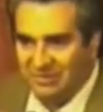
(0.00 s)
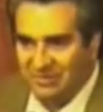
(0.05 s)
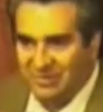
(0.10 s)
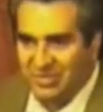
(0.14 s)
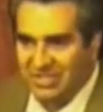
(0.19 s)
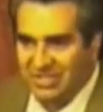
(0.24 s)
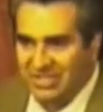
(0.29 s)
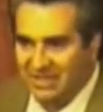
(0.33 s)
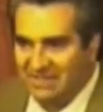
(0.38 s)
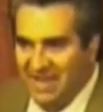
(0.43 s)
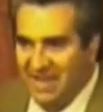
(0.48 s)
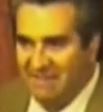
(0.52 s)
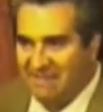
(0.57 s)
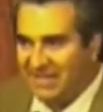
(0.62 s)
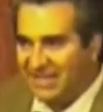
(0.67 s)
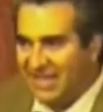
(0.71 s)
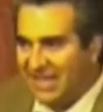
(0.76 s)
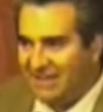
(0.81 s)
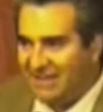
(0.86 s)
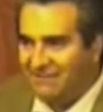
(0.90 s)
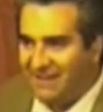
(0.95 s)
come è successo a me, a
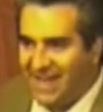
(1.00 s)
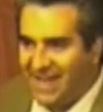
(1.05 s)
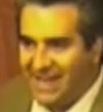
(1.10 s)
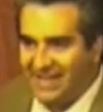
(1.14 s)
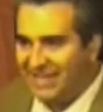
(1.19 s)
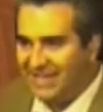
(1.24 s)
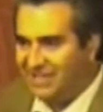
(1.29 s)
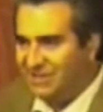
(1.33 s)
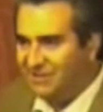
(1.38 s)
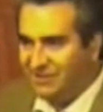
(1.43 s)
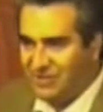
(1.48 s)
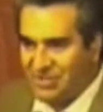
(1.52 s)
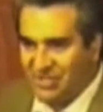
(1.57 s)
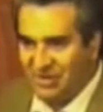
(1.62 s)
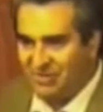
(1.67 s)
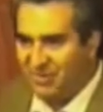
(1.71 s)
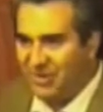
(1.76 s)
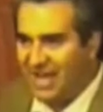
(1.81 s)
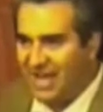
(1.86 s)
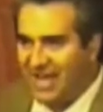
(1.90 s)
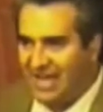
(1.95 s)
mandare i file agli uffici
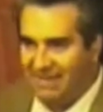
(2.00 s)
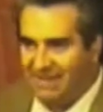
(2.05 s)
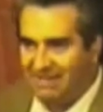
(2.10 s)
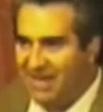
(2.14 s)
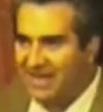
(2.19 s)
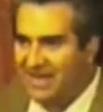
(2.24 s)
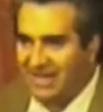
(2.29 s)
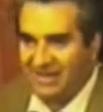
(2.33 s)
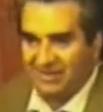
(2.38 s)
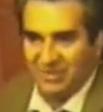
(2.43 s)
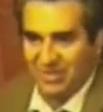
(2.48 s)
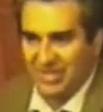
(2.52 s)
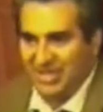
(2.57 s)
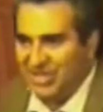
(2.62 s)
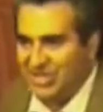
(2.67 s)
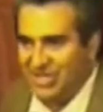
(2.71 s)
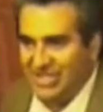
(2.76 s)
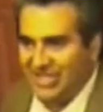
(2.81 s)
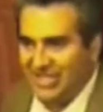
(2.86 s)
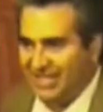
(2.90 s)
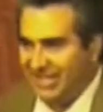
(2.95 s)
comunali, ma anche
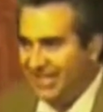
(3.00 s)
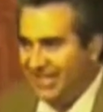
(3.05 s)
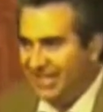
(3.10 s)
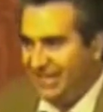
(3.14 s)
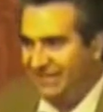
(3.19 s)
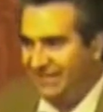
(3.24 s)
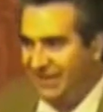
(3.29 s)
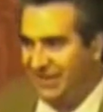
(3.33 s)
ai cittadini